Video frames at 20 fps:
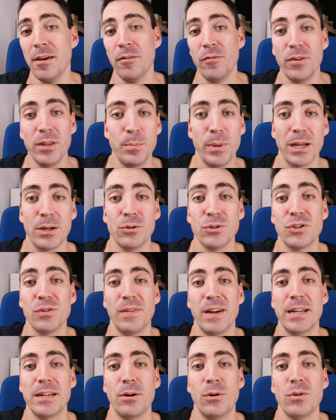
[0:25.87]
Feedback und
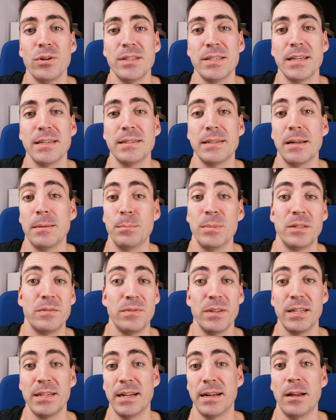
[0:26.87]
so weiter äußerst,
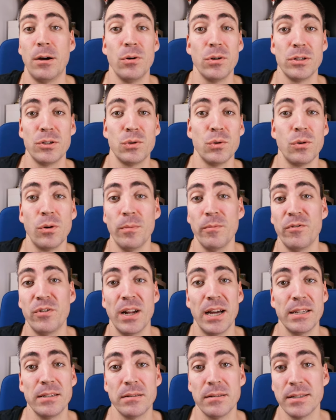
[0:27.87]
damit wir dann auch in Zukunft
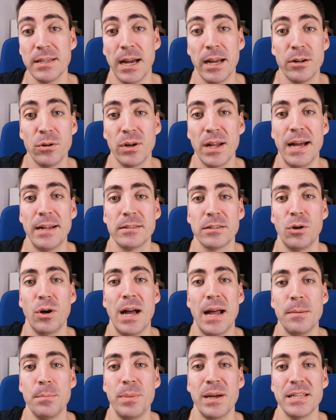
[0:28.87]
vielleicht das ein oder andere
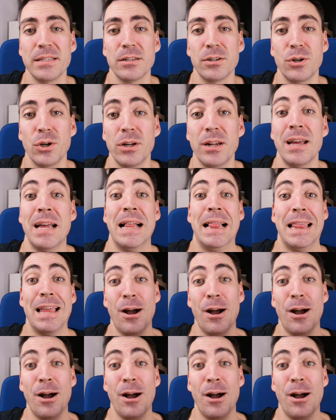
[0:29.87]
noch anpassen können.